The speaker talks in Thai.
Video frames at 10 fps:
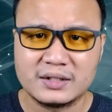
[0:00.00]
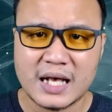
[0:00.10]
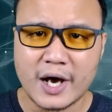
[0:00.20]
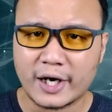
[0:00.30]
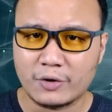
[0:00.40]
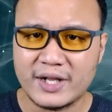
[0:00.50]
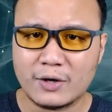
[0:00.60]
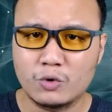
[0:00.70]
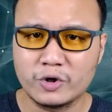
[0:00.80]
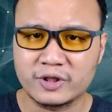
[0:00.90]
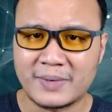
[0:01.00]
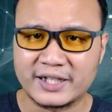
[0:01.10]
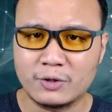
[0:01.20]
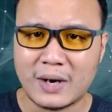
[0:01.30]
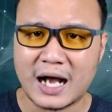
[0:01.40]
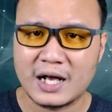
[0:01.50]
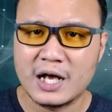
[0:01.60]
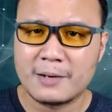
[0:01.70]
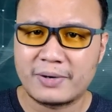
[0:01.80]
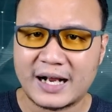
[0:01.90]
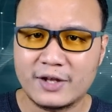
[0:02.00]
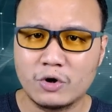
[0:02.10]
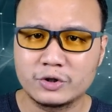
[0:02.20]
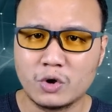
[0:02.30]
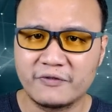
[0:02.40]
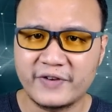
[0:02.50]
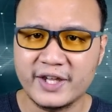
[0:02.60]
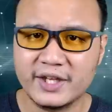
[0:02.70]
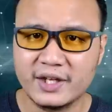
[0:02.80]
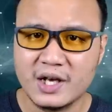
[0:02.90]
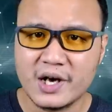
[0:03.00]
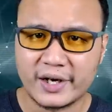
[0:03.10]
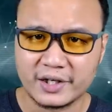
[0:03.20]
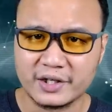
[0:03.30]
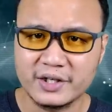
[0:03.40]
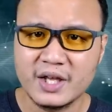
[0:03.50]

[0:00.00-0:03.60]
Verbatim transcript: แล้วเราเรียกคุณสมบัตินี้ว่าไพรโอโทฟีหรือ